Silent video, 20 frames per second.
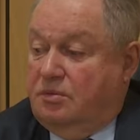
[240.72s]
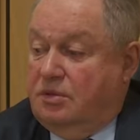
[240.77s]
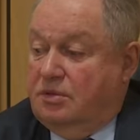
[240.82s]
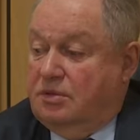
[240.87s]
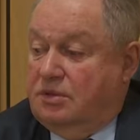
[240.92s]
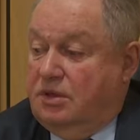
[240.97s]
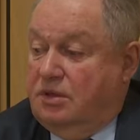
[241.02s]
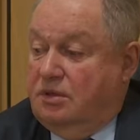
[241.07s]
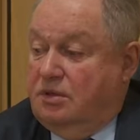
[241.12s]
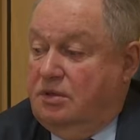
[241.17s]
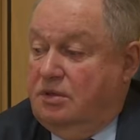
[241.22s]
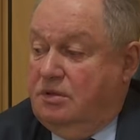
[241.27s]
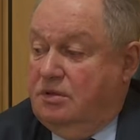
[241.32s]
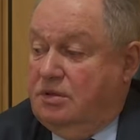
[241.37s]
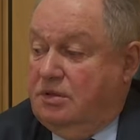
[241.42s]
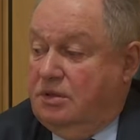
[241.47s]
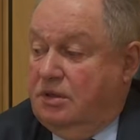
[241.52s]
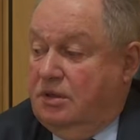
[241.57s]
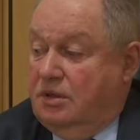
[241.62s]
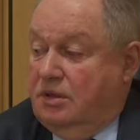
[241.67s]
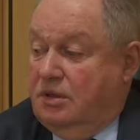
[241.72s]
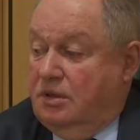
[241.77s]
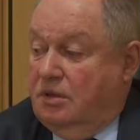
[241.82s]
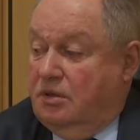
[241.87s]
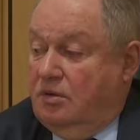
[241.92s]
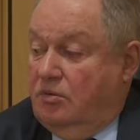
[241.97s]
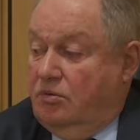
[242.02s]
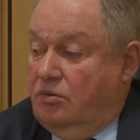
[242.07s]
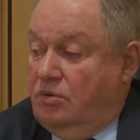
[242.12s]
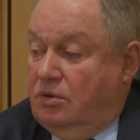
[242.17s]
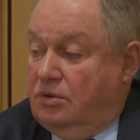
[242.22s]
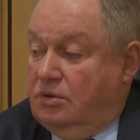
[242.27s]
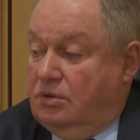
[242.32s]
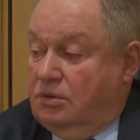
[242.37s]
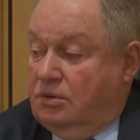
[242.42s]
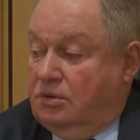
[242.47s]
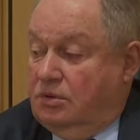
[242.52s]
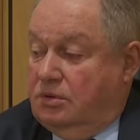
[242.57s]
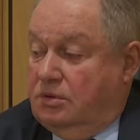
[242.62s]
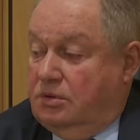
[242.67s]
Константинович. Вот,
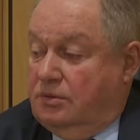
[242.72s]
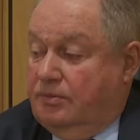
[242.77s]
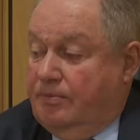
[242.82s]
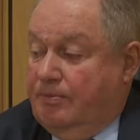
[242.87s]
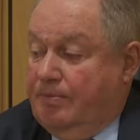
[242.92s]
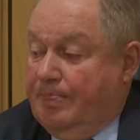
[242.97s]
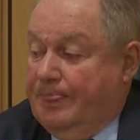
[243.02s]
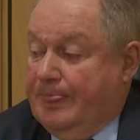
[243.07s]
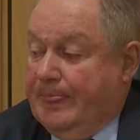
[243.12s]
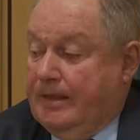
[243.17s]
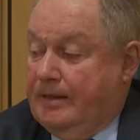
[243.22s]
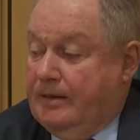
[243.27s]
э,